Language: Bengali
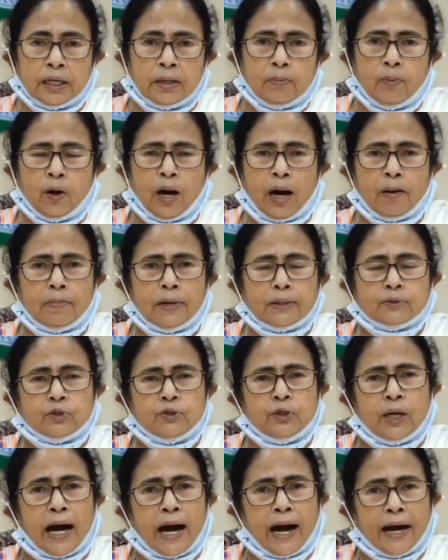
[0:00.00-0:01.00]
এবং আমরা
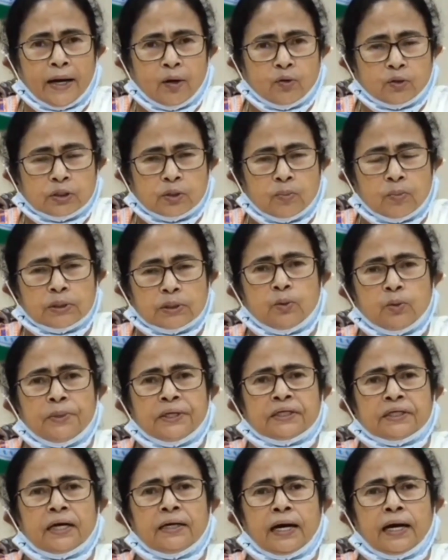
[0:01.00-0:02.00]
যদি আগে উচ্চ
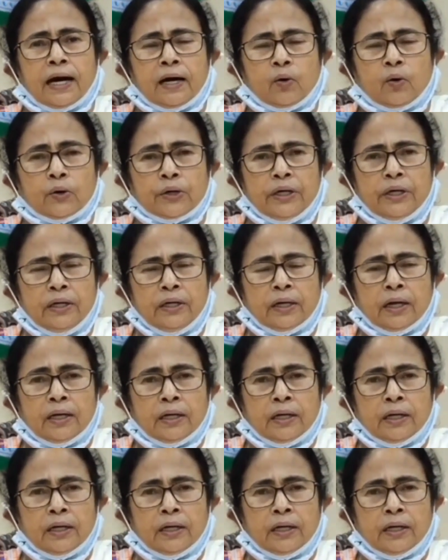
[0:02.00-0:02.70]
মাধ্যমিকটা না করি